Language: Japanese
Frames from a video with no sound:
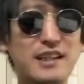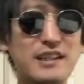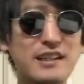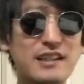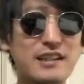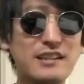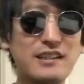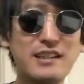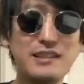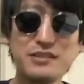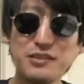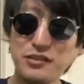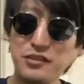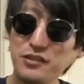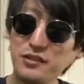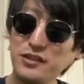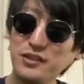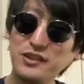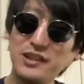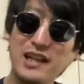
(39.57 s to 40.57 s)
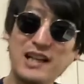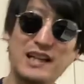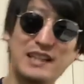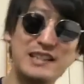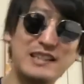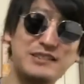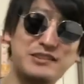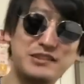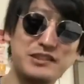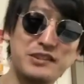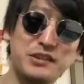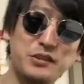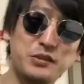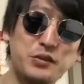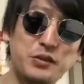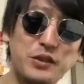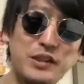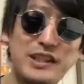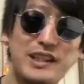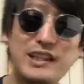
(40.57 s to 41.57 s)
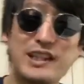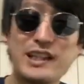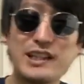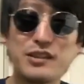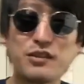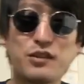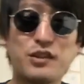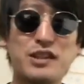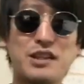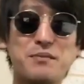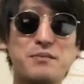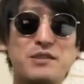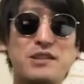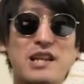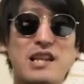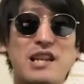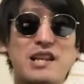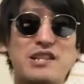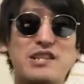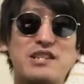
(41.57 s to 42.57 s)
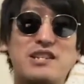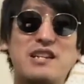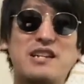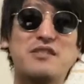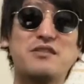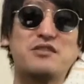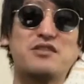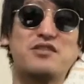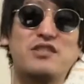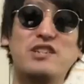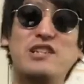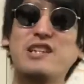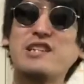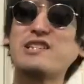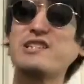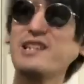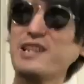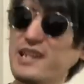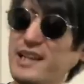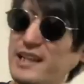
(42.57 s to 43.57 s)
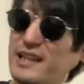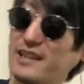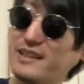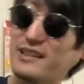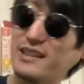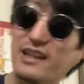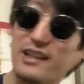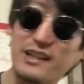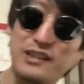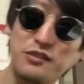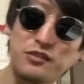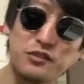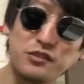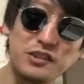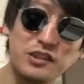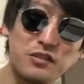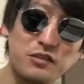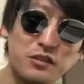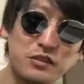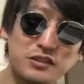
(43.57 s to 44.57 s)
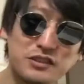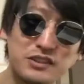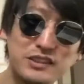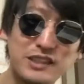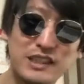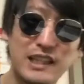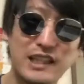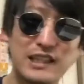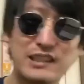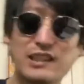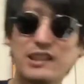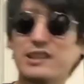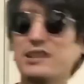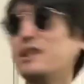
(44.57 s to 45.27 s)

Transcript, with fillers: で、そのなんか熱意を Twitter とかで無駄な時間を費やして、タケノコにこうついて語って